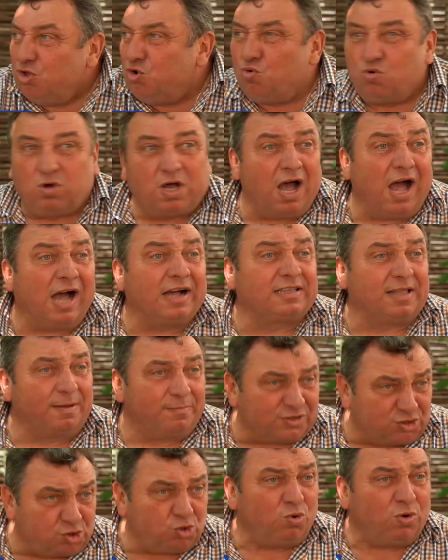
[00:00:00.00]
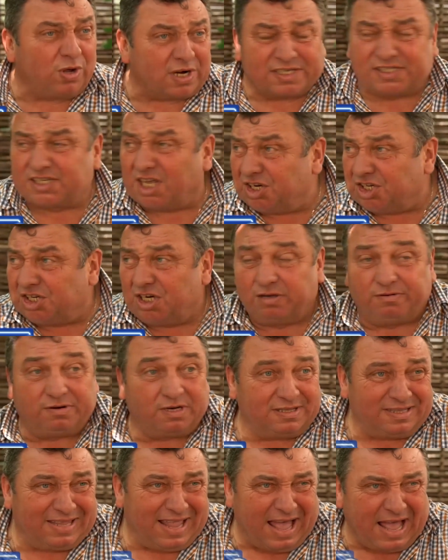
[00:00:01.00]
ну как там, что, расскажи.
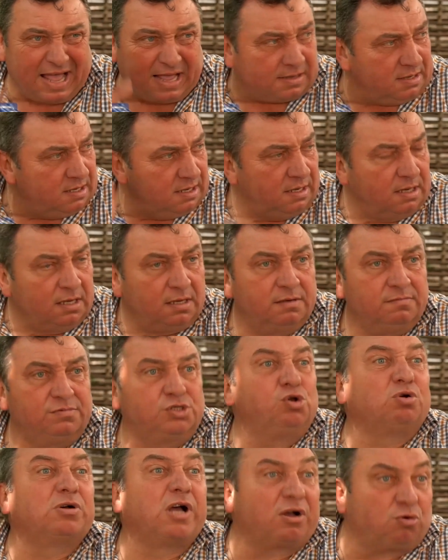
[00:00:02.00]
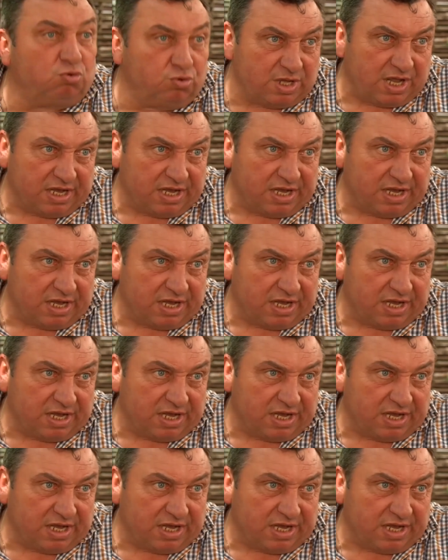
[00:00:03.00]
Говорит, да, все как у